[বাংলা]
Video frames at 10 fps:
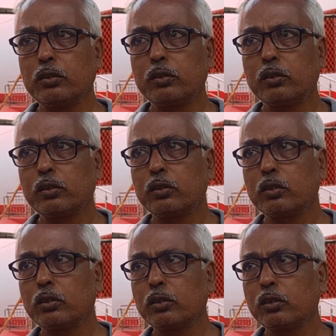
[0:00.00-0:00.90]
আর আপনাদের
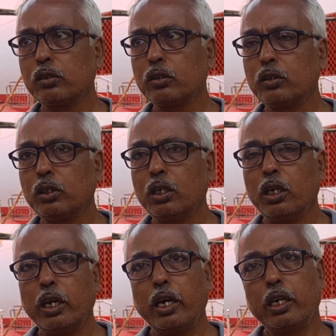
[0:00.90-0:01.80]
এটা কত বছর পূর্তিতে
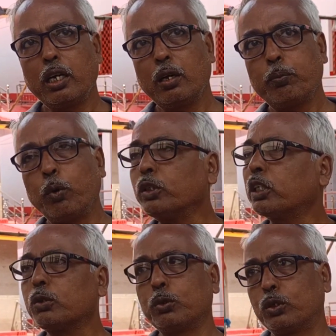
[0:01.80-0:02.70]
পুজোটা এটা
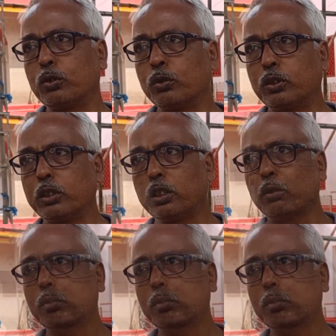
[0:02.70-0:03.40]
পঞ্চাশ বছর হচ্ছে